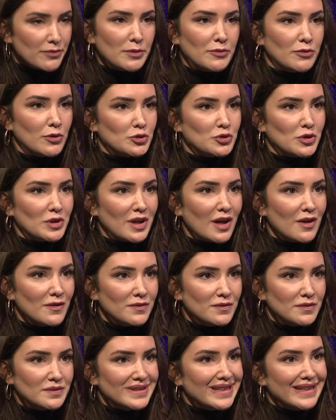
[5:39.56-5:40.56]
iyi bir
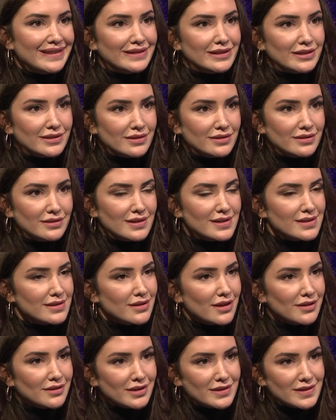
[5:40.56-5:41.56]
fotoğraf nedir?
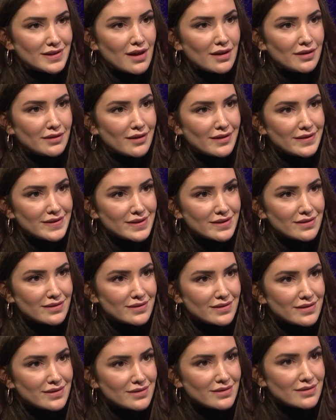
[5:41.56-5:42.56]
Nasıl
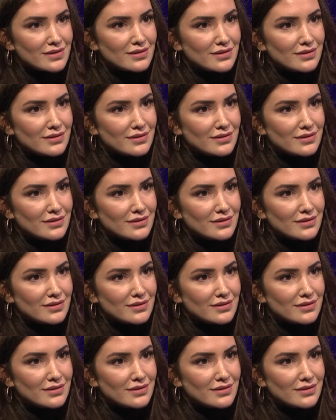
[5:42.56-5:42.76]
anlarsınız?